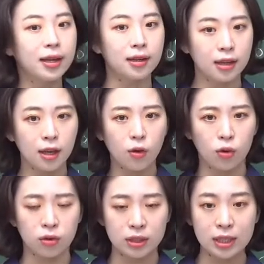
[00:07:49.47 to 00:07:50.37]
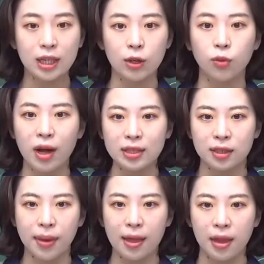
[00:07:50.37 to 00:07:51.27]
일으킨 것이기도
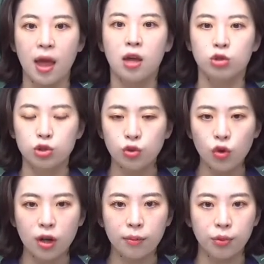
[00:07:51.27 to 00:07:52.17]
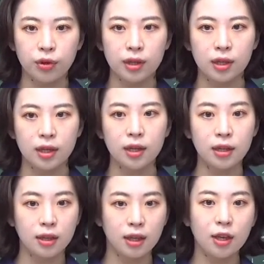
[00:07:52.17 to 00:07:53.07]
하지만 중요한
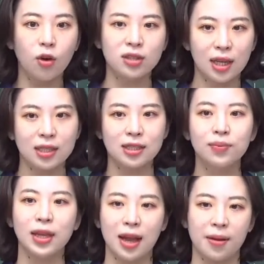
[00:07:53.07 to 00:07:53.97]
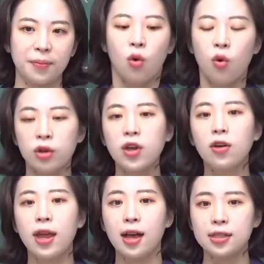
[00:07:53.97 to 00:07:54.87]
포인트는 이것에 있습니다.
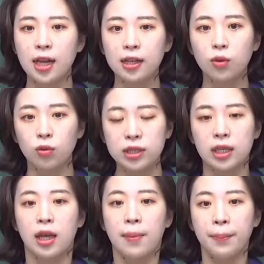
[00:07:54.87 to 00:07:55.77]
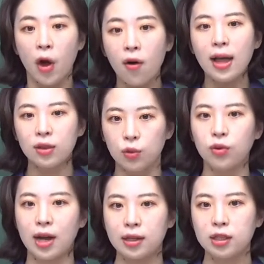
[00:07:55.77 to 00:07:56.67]
홍경래가 사는 곳이
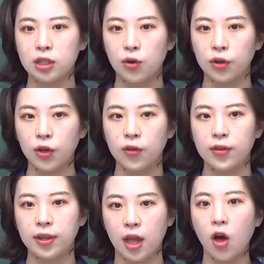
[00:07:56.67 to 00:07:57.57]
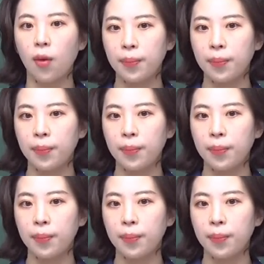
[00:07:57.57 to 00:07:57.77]
평안도라는 지역이었는데요.